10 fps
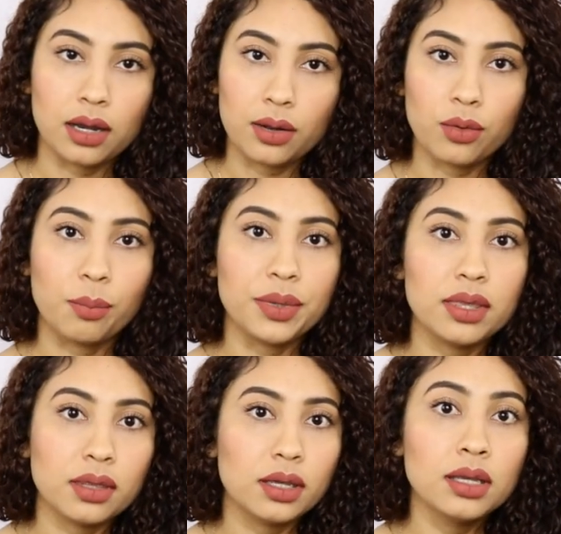La
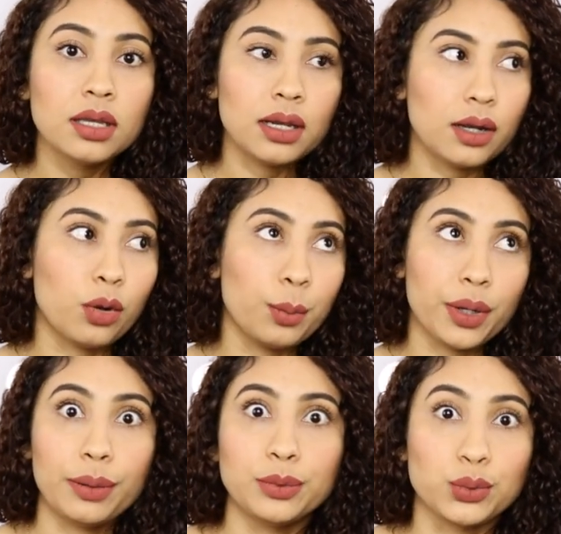comida la
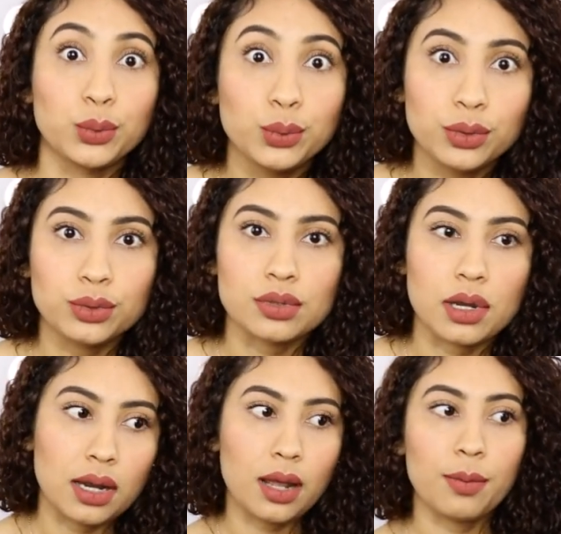comprábamos juntos,
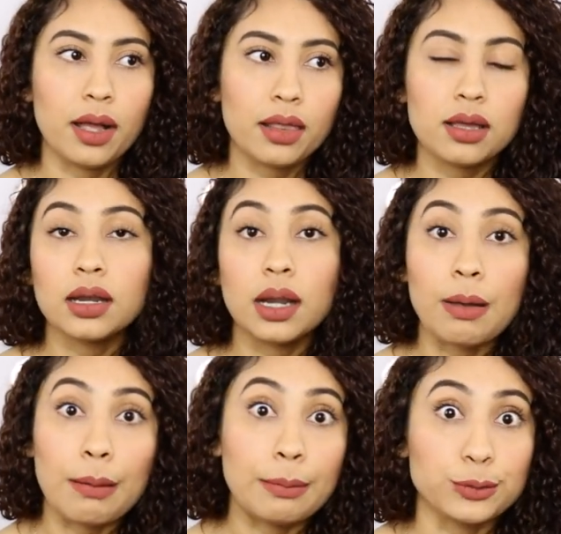la lavada
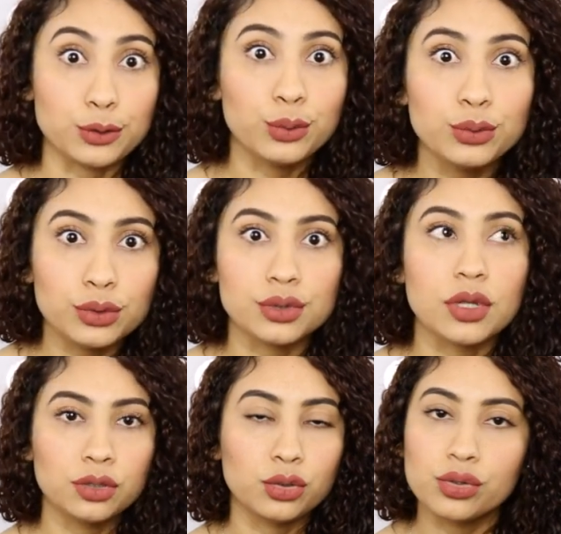lavábamos juntos.
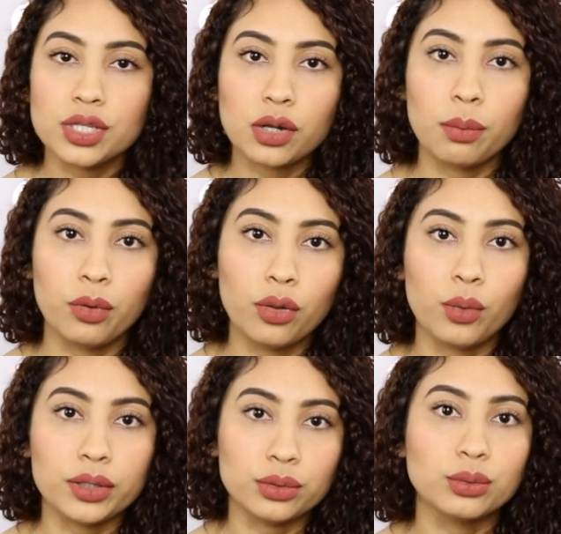Todo se acomodó.
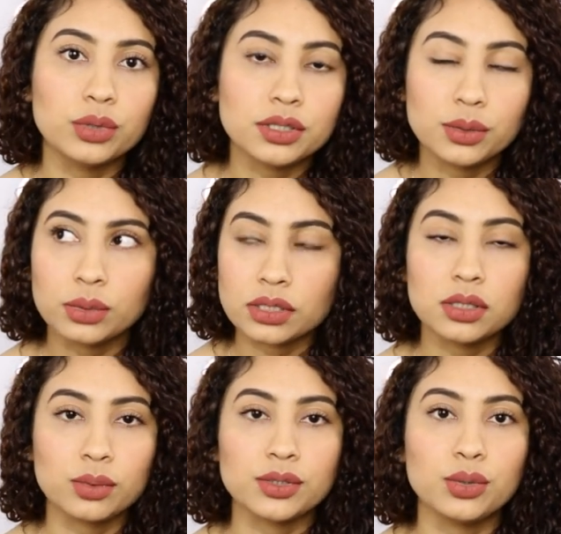Cuando uno está en una
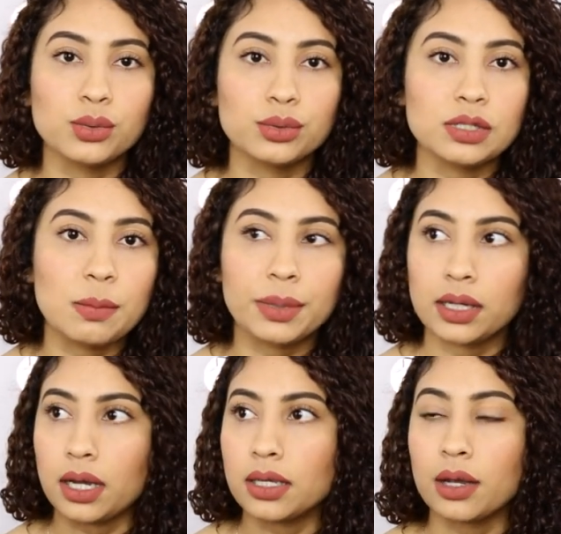situación, uno
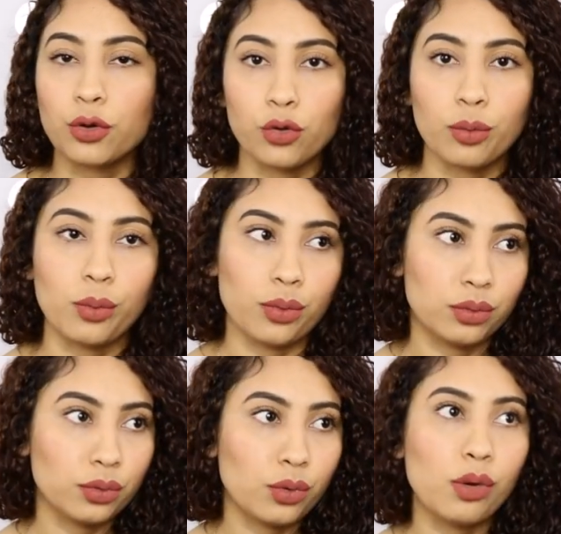siempre haya cómo,
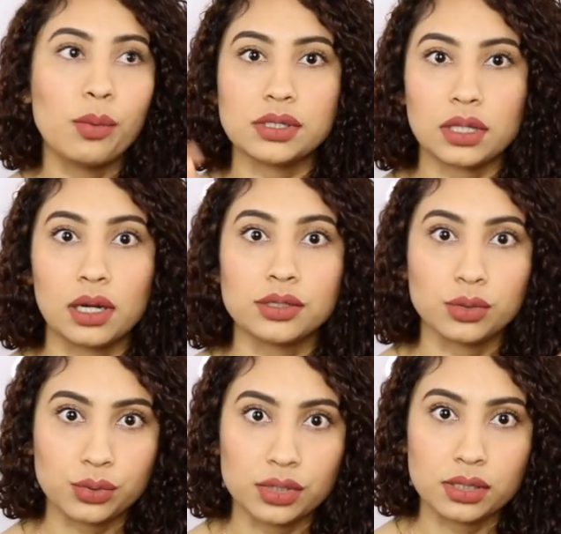cómo hacer las
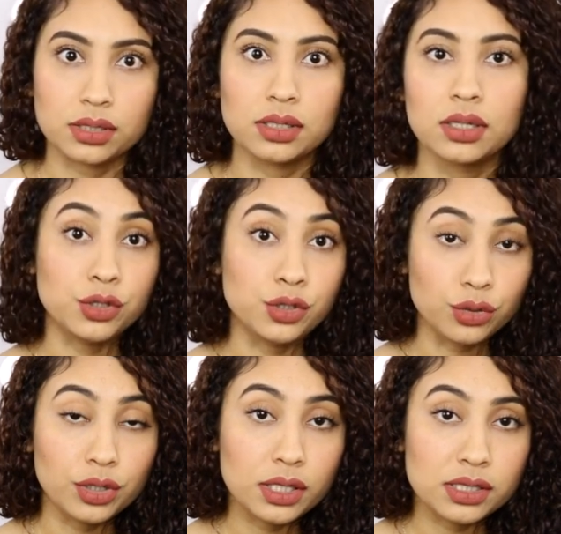cosas.
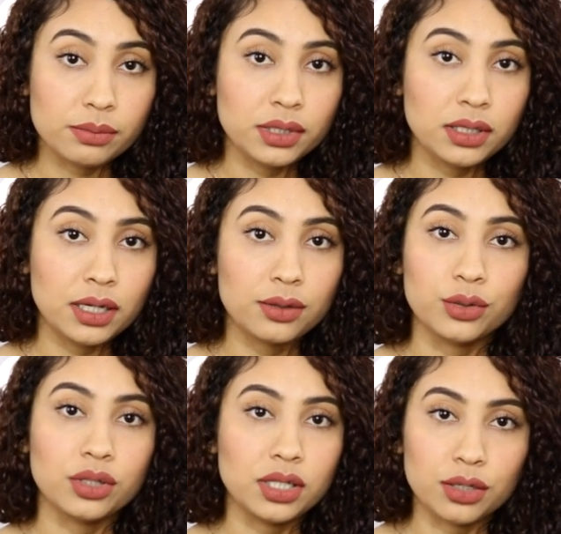Yo y esa amiga
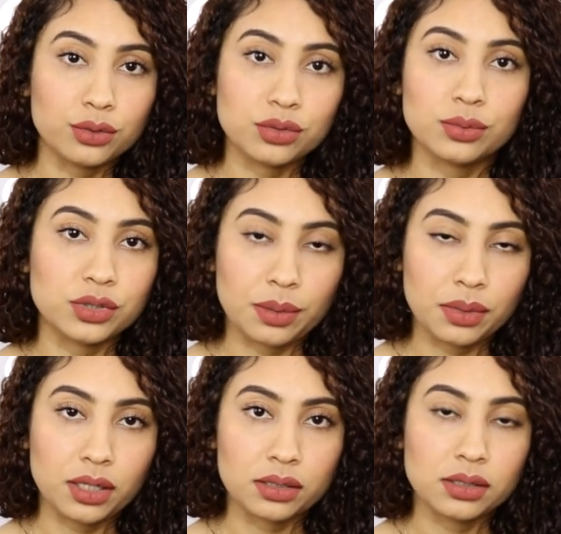hoy día no somos
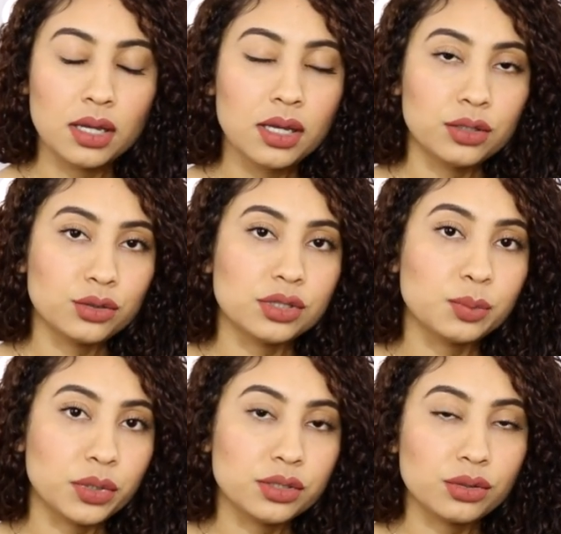amigas entonces,
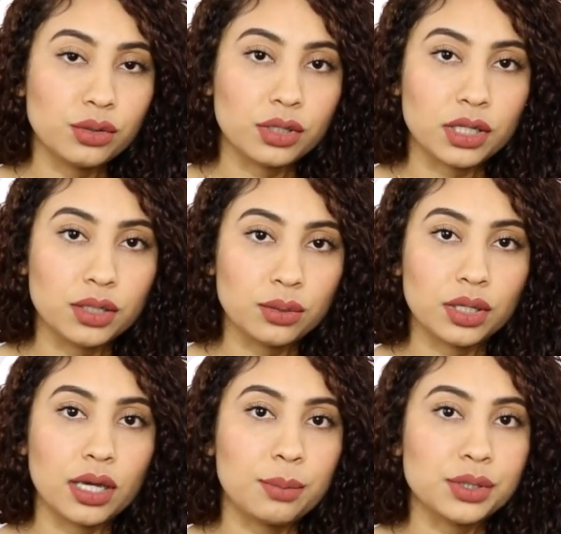por eso yo creo
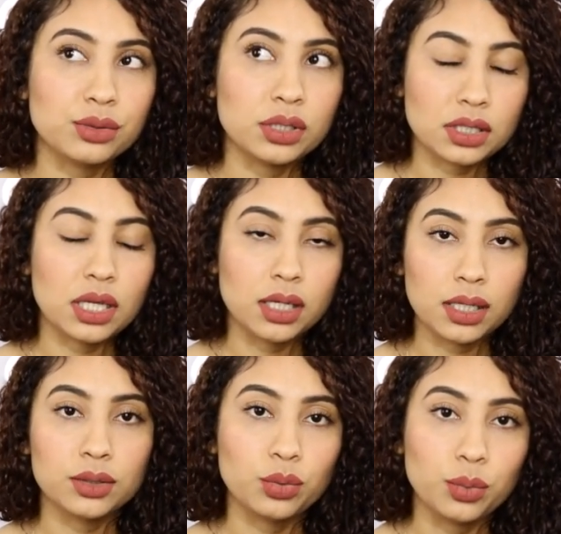que hay personas que llegan
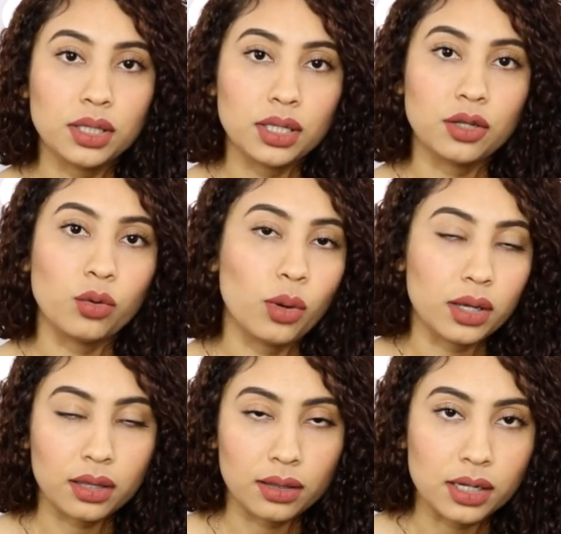a tu vida no a
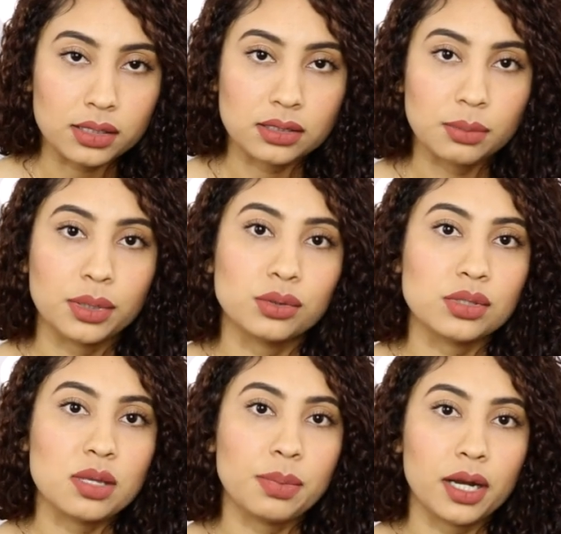quedarse, pero
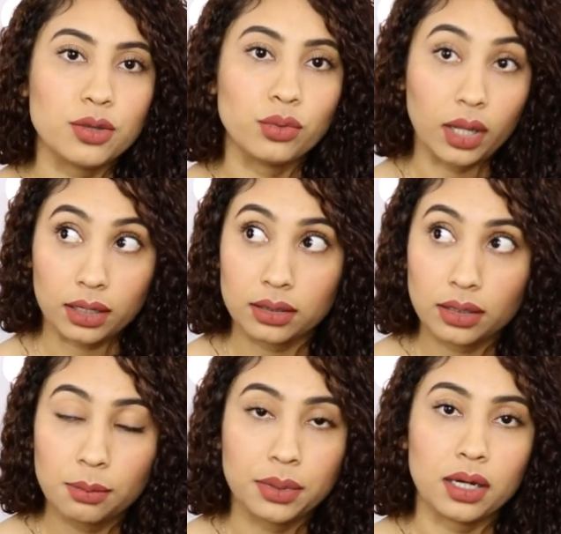sí para
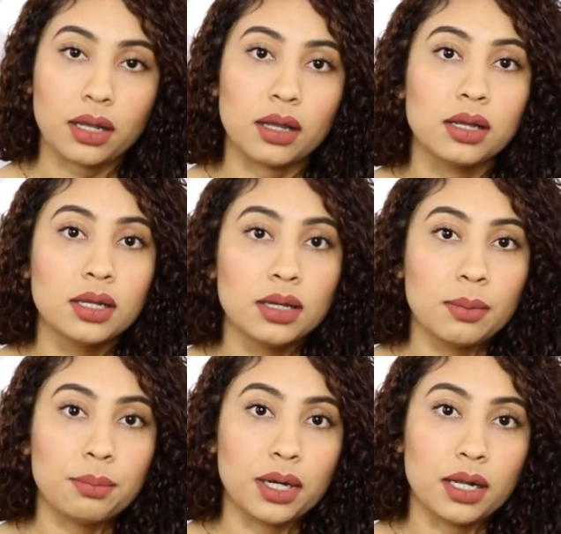ayudarte, para,
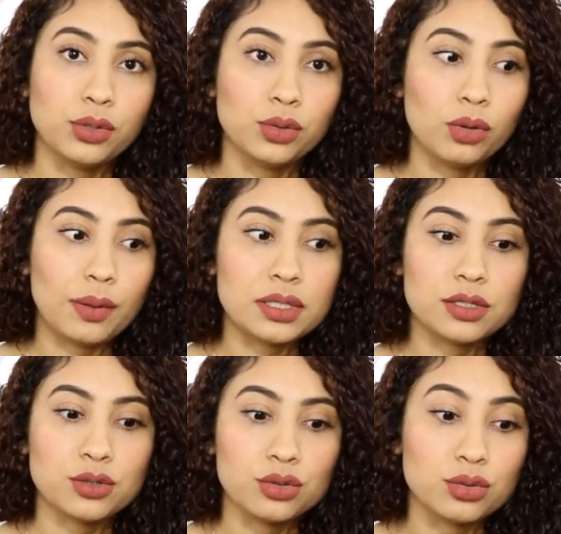para a
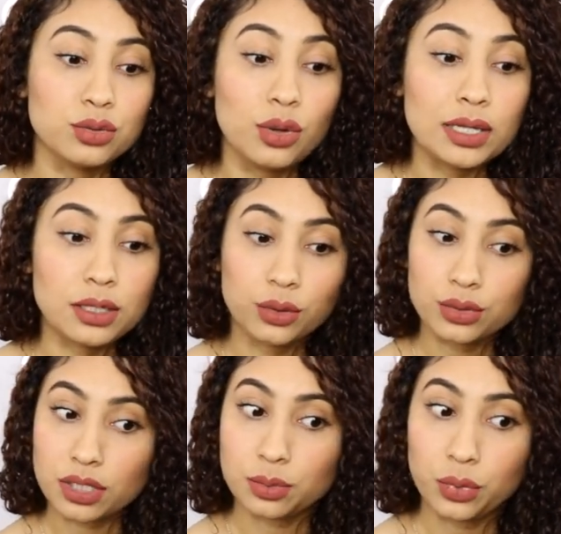veces no, no, hacen
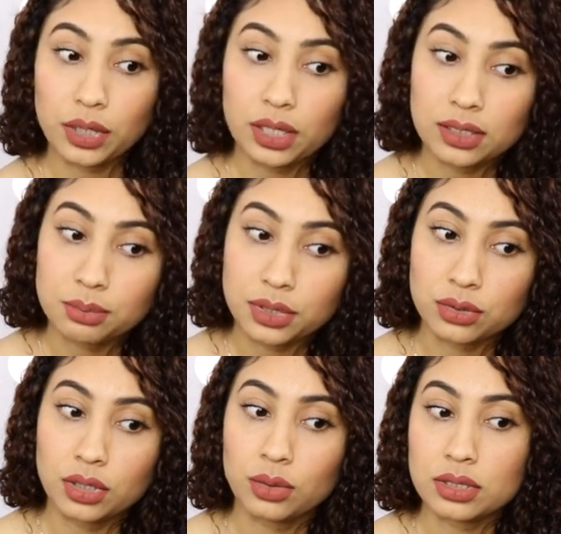cosas buenas,
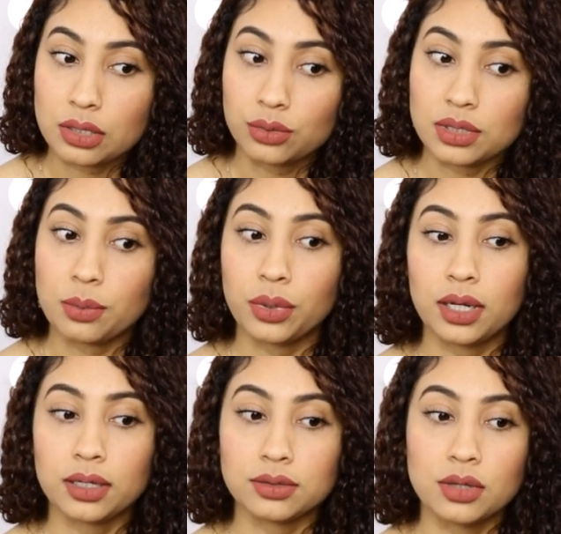personas no hacen cosas
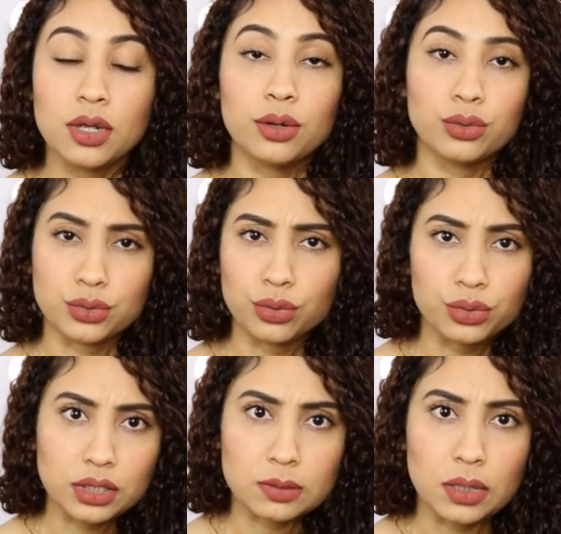buenas o son
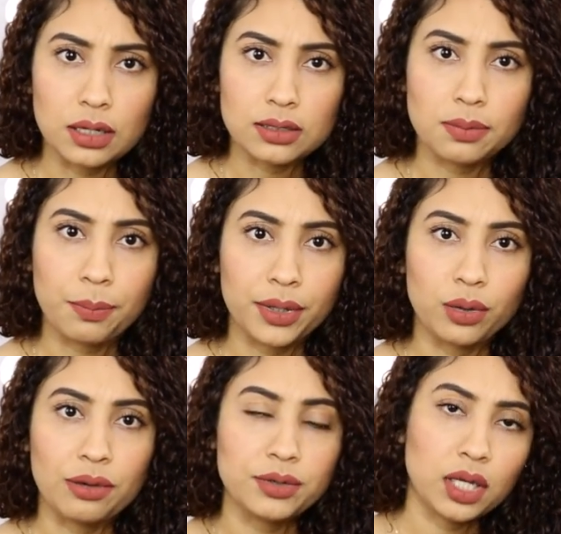cosas malas,
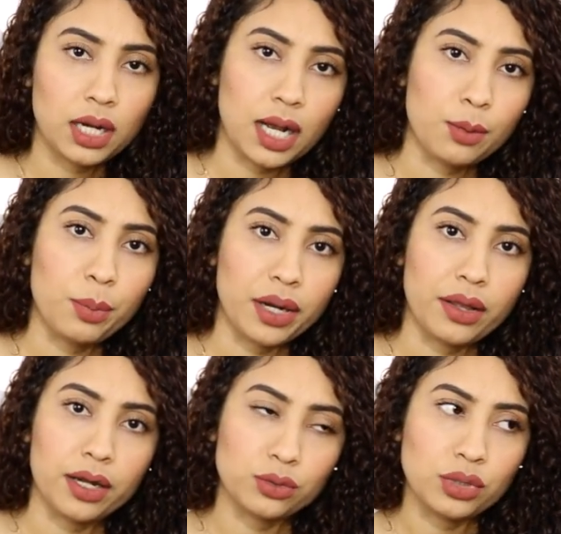pero al fin y al cabo para
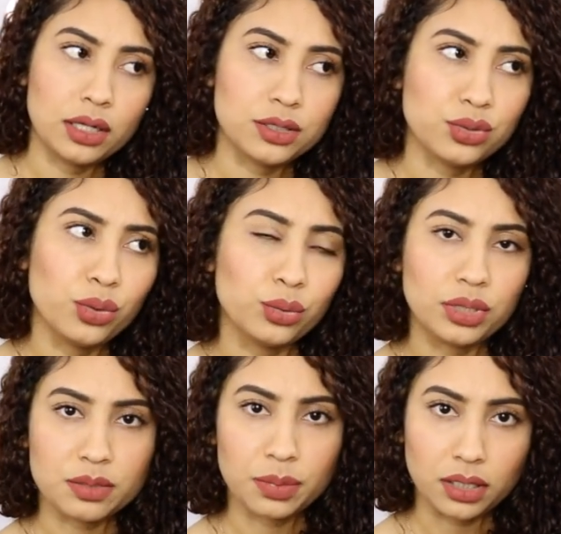dejarte una lección, una
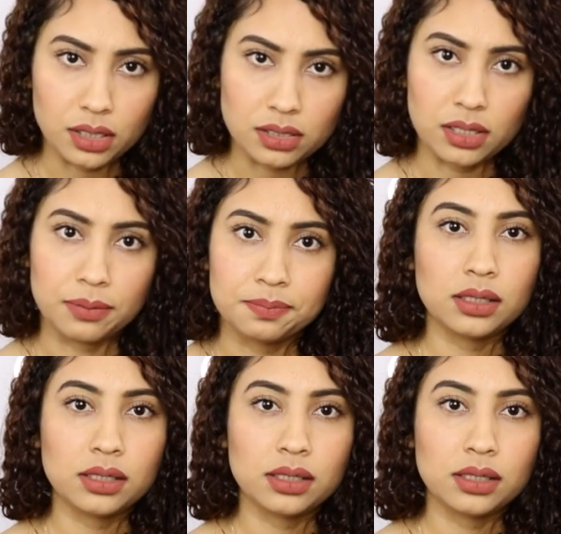experiencia.